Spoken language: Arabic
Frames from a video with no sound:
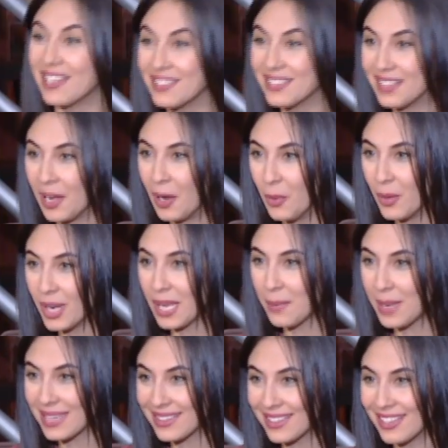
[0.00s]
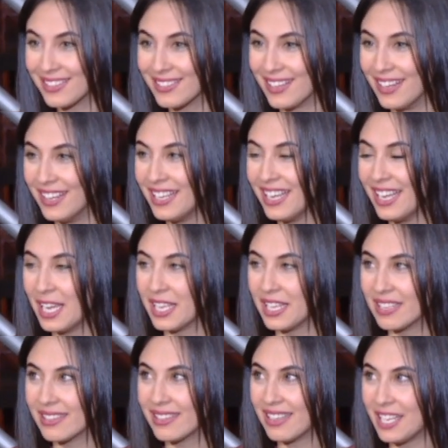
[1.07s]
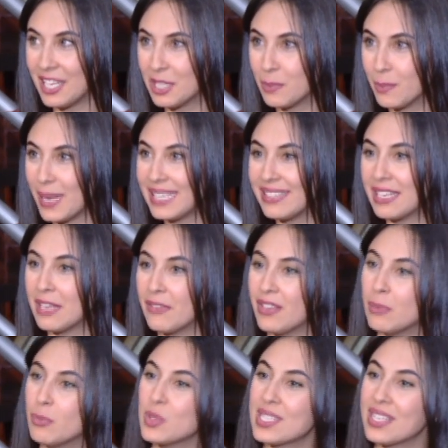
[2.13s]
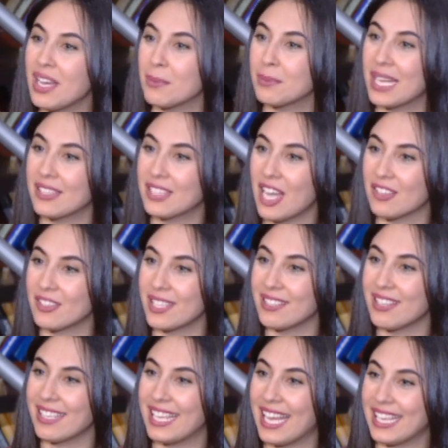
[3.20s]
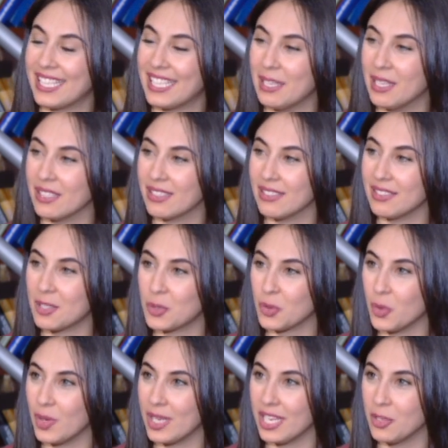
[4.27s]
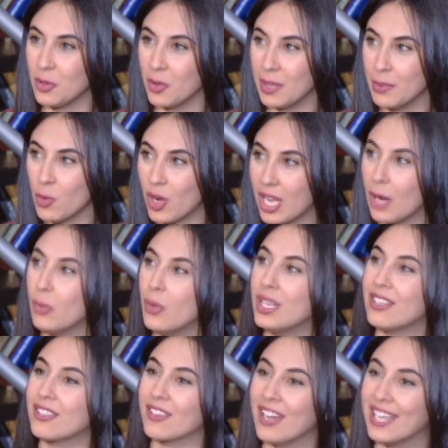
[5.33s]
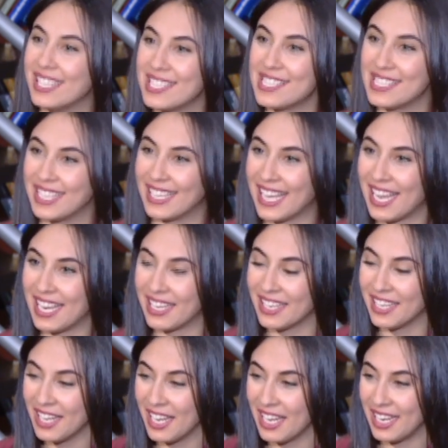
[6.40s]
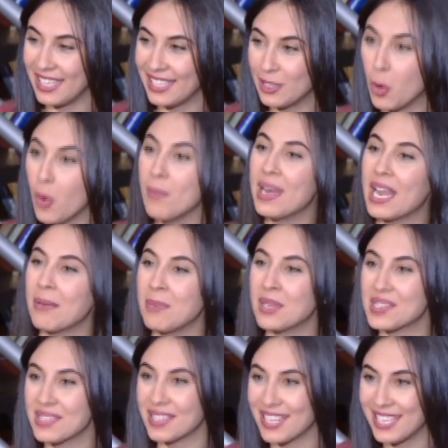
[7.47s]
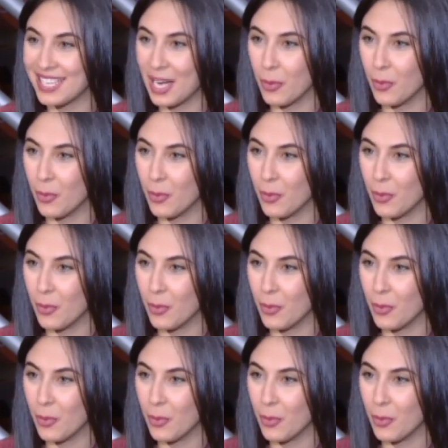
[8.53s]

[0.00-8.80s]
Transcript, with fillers: طنطا وجمال طنطا طلعت بدري في الموسيقى بتاعت حضرتك يعني تقدر تقول انه المكون الرئيسي كان الجمله المصريه